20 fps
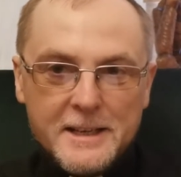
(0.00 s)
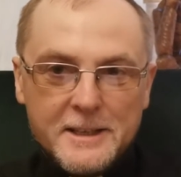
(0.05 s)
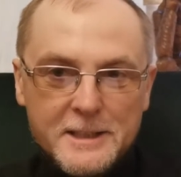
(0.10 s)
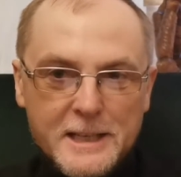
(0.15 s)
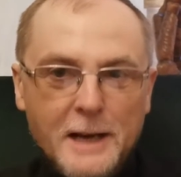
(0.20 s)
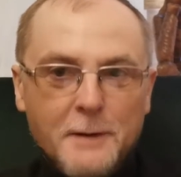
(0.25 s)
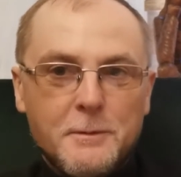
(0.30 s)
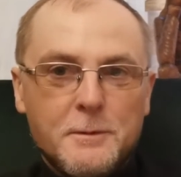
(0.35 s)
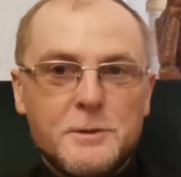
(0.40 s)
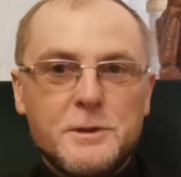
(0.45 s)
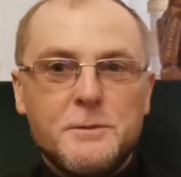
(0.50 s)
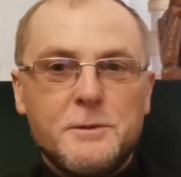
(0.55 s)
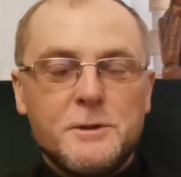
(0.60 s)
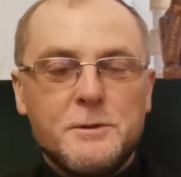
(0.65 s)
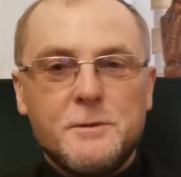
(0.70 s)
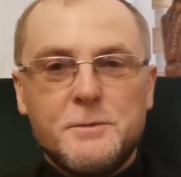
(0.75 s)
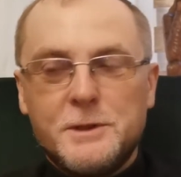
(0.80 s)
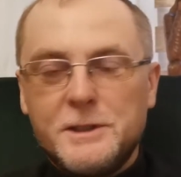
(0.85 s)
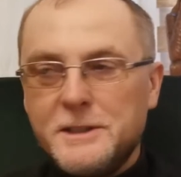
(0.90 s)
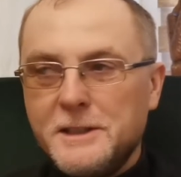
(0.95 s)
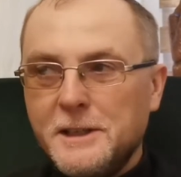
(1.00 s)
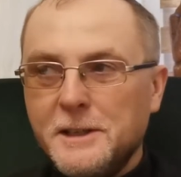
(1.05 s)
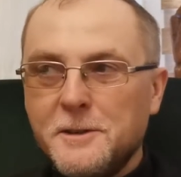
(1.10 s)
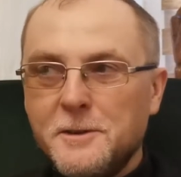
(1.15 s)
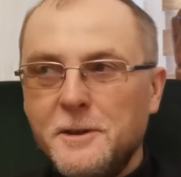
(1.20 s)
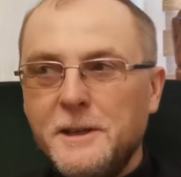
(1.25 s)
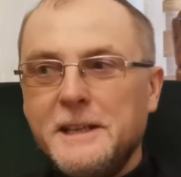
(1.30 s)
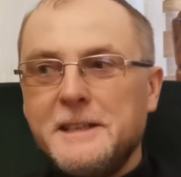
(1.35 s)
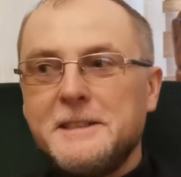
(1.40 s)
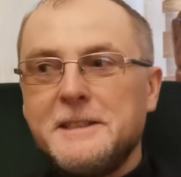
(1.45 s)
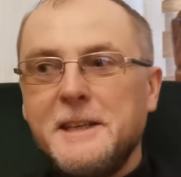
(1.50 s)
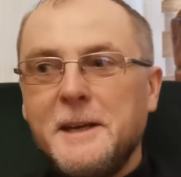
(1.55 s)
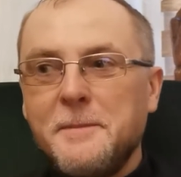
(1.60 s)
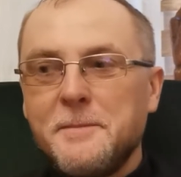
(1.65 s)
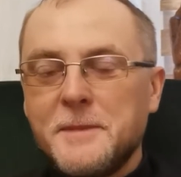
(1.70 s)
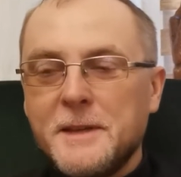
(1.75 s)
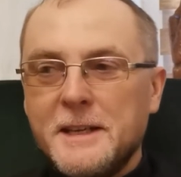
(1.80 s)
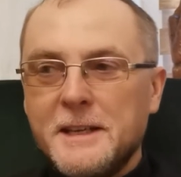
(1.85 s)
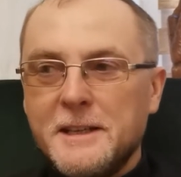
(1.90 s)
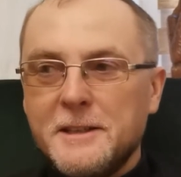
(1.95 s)
Chciałbym, żebyśmy przez te rekolekcje
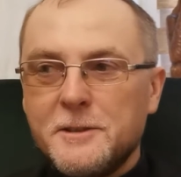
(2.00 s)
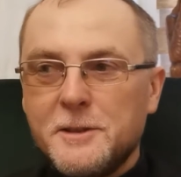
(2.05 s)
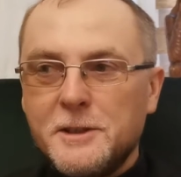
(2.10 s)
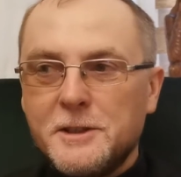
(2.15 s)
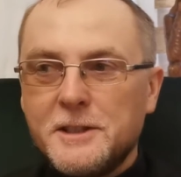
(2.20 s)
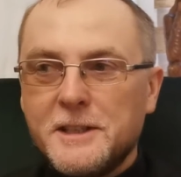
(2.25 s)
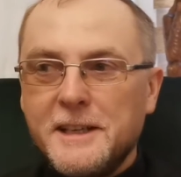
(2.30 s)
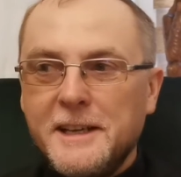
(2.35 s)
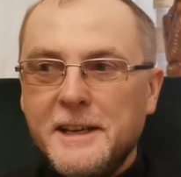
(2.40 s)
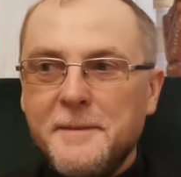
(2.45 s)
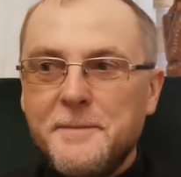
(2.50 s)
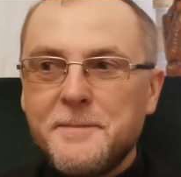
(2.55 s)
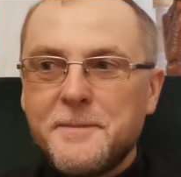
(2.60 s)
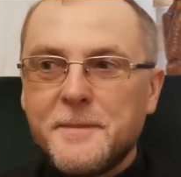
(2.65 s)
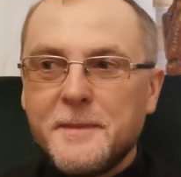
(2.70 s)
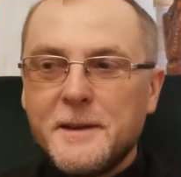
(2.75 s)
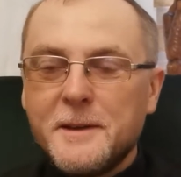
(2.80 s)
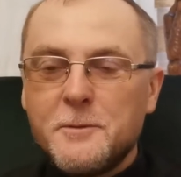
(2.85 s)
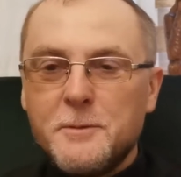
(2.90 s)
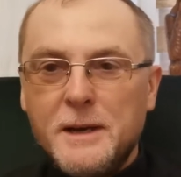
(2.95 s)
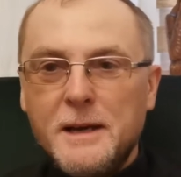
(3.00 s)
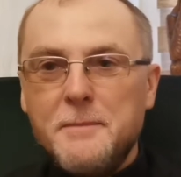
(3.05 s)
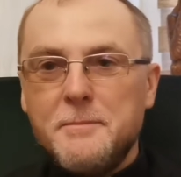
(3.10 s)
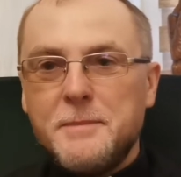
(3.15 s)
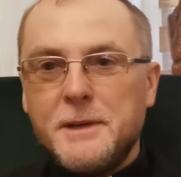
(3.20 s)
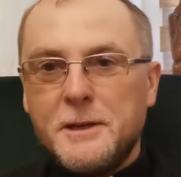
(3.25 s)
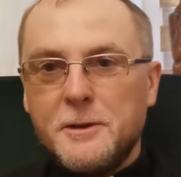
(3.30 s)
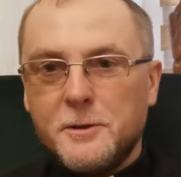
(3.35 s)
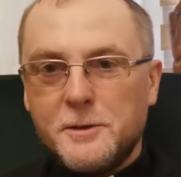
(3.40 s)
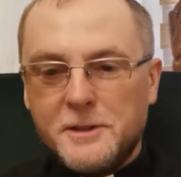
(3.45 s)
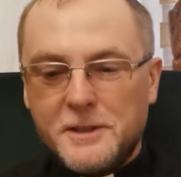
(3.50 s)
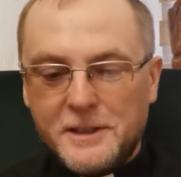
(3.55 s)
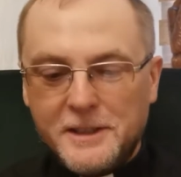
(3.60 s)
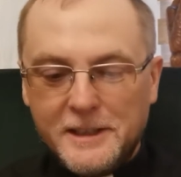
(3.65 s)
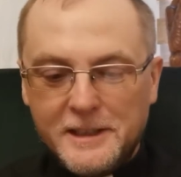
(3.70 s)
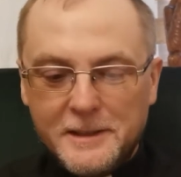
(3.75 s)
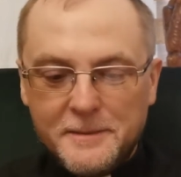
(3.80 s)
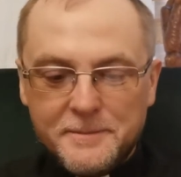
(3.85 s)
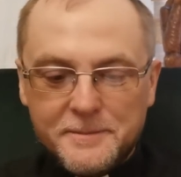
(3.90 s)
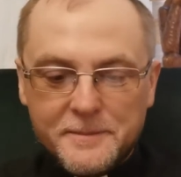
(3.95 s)
troszeczkę głębiej
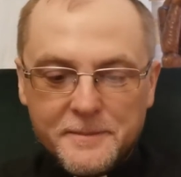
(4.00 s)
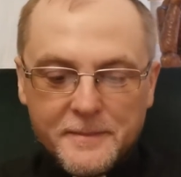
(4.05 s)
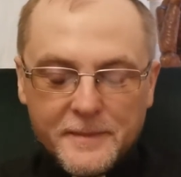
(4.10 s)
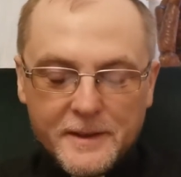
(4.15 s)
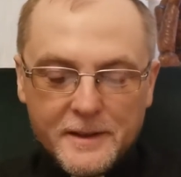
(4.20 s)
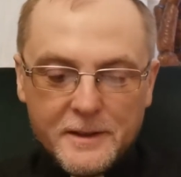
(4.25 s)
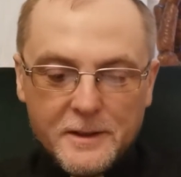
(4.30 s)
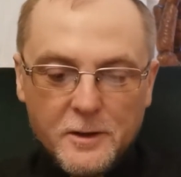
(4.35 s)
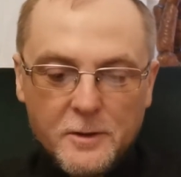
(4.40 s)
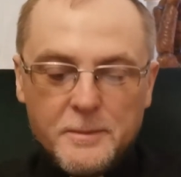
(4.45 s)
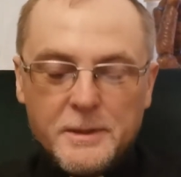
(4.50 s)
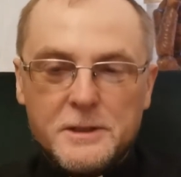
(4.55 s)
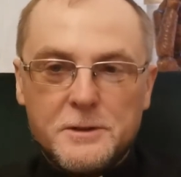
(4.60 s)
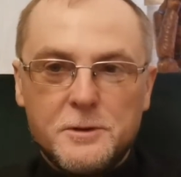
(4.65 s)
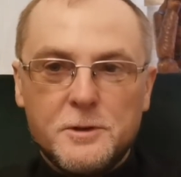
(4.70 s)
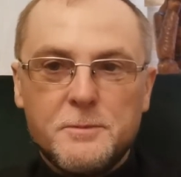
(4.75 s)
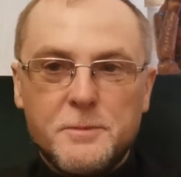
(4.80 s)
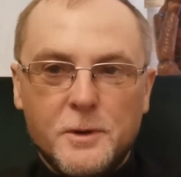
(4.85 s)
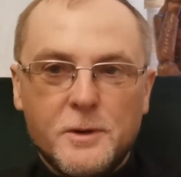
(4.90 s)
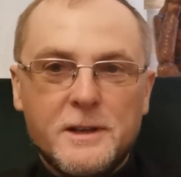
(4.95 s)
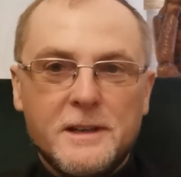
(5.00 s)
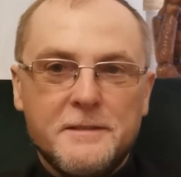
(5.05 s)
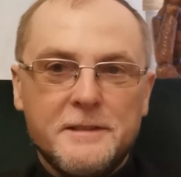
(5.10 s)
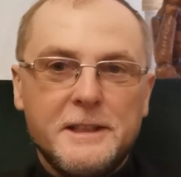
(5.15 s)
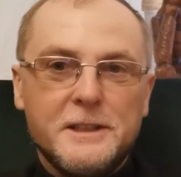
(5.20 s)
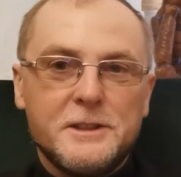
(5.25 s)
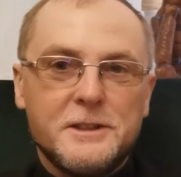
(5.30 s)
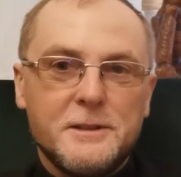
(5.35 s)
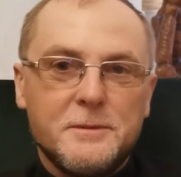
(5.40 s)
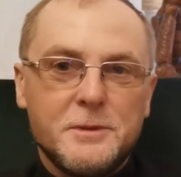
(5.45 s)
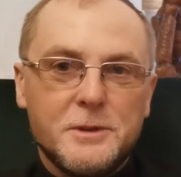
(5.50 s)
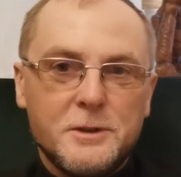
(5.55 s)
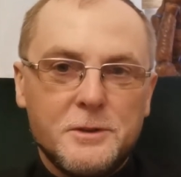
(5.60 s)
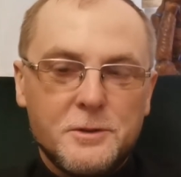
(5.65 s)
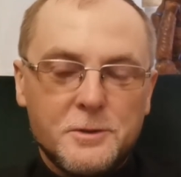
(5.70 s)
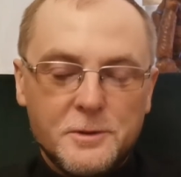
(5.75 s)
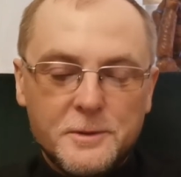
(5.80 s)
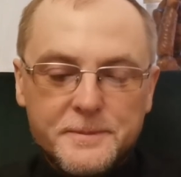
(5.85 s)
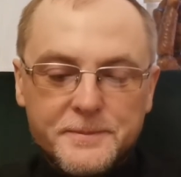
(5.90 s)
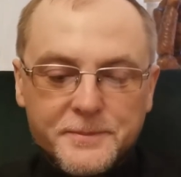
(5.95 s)
odkryli e, obecność Boga w naszym
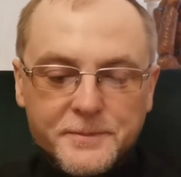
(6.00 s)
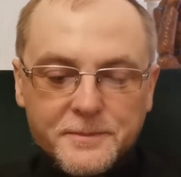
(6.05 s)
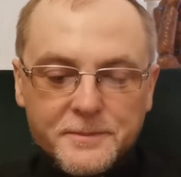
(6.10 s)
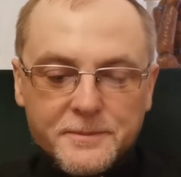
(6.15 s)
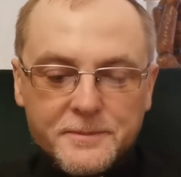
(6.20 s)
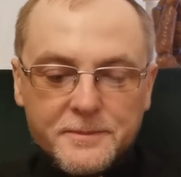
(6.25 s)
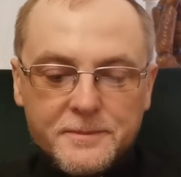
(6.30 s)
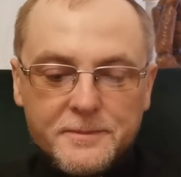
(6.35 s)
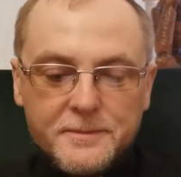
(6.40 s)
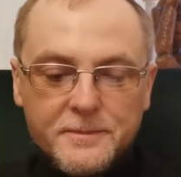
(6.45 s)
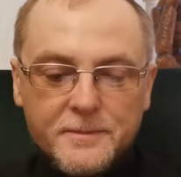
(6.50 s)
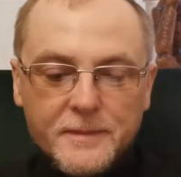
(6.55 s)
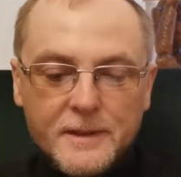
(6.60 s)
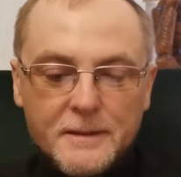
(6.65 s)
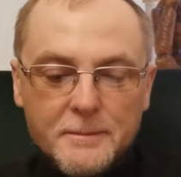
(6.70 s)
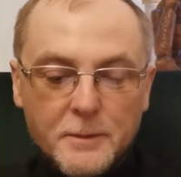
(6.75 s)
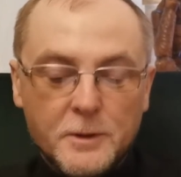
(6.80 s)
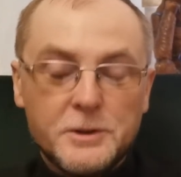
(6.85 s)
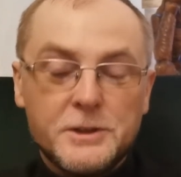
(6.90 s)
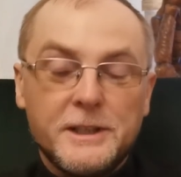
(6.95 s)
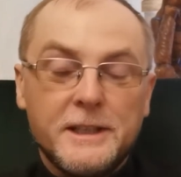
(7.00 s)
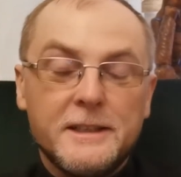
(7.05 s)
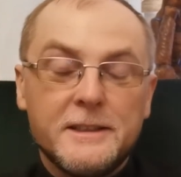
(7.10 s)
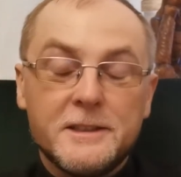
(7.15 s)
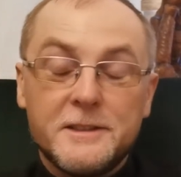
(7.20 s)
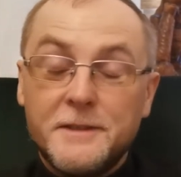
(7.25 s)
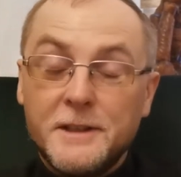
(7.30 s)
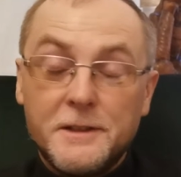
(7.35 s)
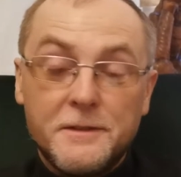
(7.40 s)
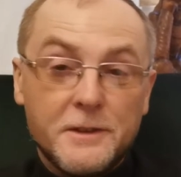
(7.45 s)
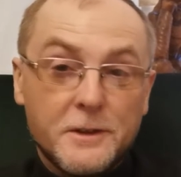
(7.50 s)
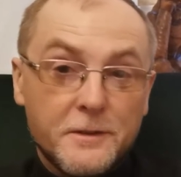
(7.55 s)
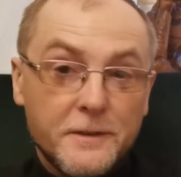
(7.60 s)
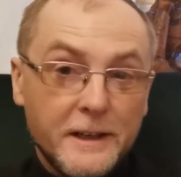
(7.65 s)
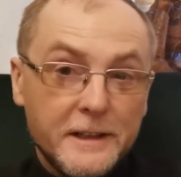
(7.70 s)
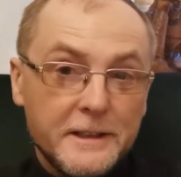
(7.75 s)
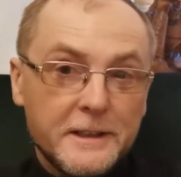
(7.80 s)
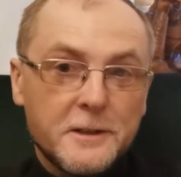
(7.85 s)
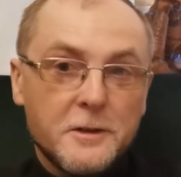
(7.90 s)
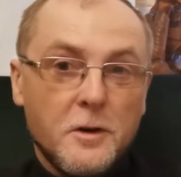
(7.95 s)
życiu, może
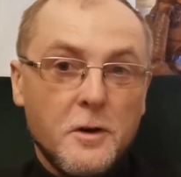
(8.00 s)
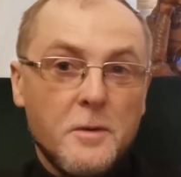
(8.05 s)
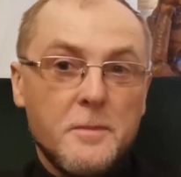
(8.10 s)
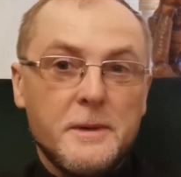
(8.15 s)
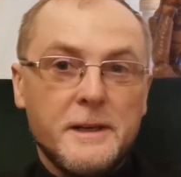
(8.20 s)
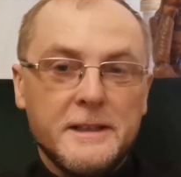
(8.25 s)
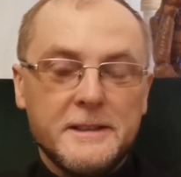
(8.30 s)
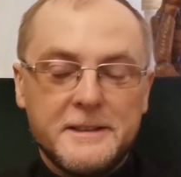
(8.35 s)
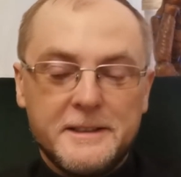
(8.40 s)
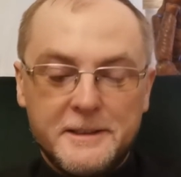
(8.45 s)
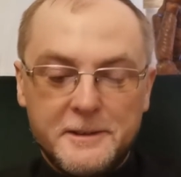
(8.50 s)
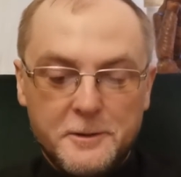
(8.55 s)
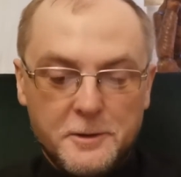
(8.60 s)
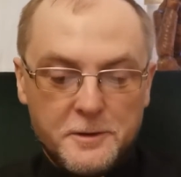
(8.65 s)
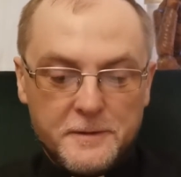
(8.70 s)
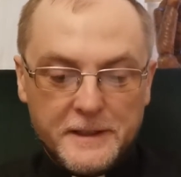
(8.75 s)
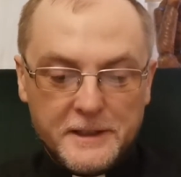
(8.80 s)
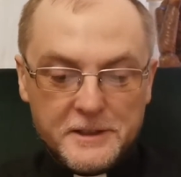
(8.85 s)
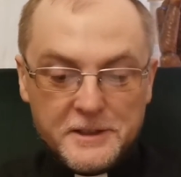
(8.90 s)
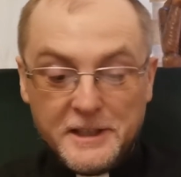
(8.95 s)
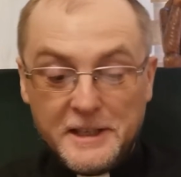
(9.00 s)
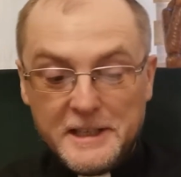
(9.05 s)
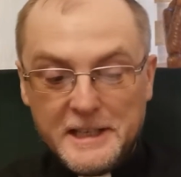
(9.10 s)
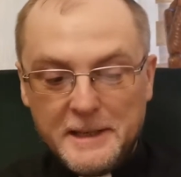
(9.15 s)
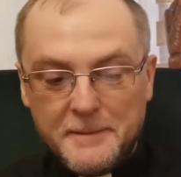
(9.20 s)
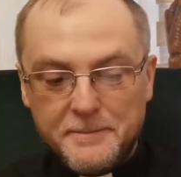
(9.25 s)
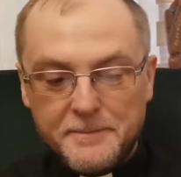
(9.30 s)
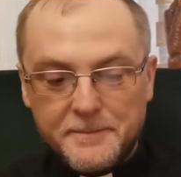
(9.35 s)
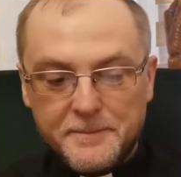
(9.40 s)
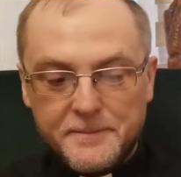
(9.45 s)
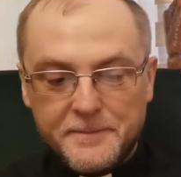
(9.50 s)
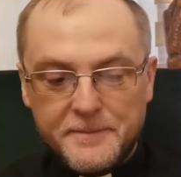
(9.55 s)
zweryfikowali jego obraz, doświadczenia.